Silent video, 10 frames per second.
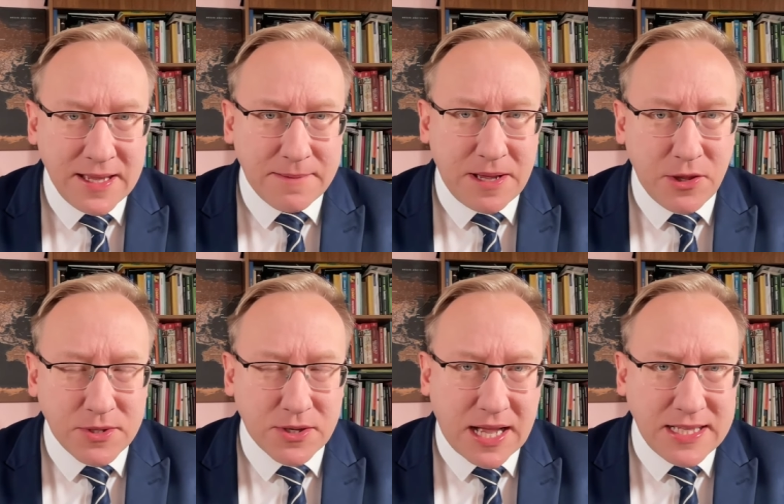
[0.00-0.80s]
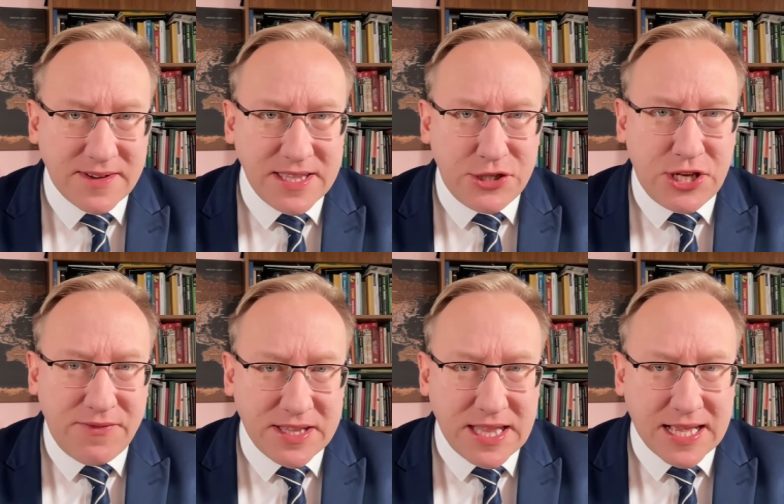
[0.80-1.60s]
będą zorganizowane
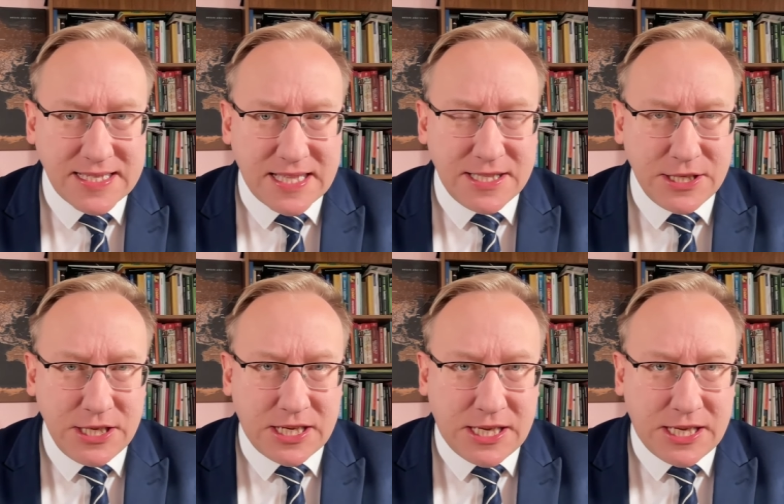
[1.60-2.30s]
19 dni